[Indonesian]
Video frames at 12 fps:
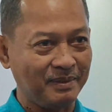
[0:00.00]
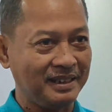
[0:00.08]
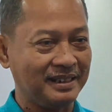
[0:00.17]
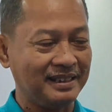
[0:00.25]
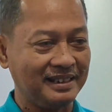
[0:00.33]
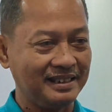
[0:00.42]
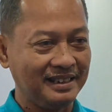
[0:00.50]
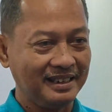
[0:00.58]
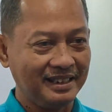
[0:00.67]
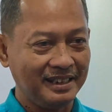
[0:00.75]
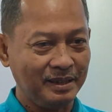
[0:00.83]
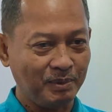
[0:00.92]
Ya,
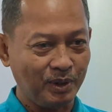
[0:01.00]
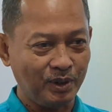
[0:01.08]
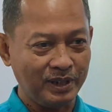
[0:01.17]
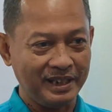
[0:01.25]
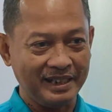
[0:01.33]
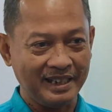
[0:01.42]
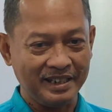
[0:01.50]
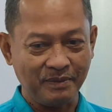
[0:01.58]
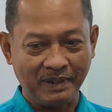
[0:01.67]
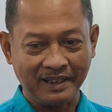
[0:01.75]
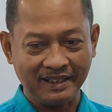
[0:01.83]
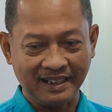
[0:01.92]
tipologinya
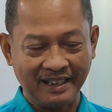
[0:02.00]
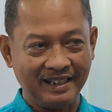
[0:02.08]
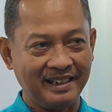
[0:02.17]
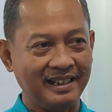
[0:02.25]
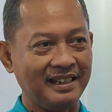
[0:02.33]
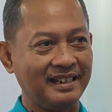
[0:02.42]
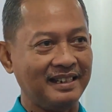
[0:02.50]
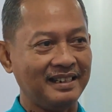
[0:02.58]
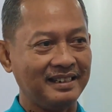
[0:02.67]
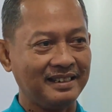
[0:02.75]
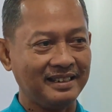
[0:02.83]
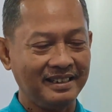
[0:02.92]
sifatnya nah,
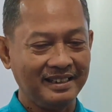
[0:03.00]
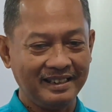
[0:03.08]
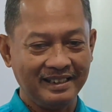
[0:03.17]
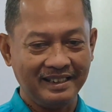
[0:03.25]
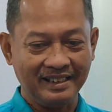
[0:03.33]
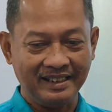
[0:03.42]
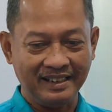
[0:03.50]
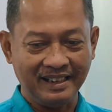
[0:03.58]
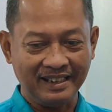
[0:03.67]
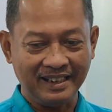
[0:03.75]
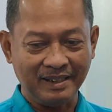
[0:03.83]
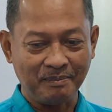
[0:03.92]
ini
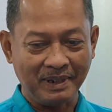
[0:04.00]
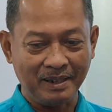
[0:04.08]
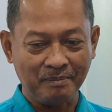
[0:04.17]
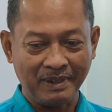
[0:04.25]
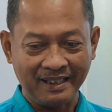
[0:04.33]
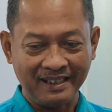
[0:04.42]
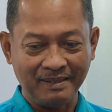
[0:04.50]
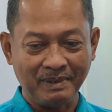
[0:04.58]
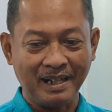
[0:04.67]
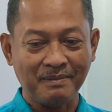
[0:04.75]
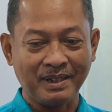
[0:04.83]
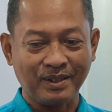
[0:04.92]
yang yang paling berat ini
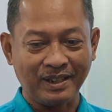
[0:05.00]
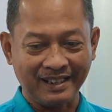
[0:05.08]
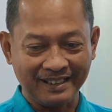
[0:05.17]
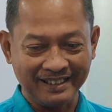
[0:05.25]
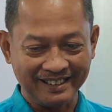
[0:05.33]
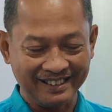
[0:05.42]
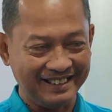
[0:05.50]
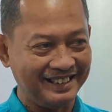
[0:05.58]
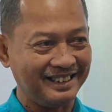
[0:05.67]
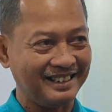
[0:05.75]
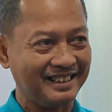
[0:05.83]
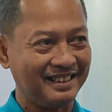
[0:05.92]
menggambar orang. Nah,
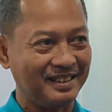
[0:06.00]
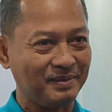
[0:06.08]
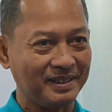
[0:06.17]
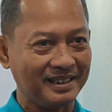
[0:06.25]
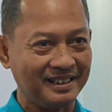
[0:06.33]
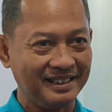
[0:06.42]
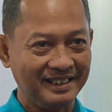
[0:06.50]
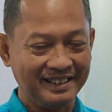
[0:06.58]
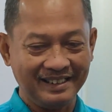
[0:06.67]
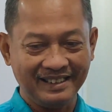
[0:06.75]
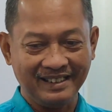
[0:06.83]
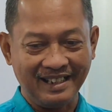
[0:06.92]
karena apa?
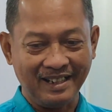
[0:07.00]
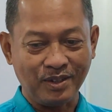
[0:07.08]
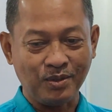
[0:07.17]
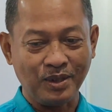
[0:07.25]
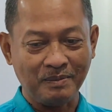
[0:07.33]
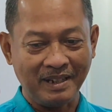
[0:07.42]
Agak sulit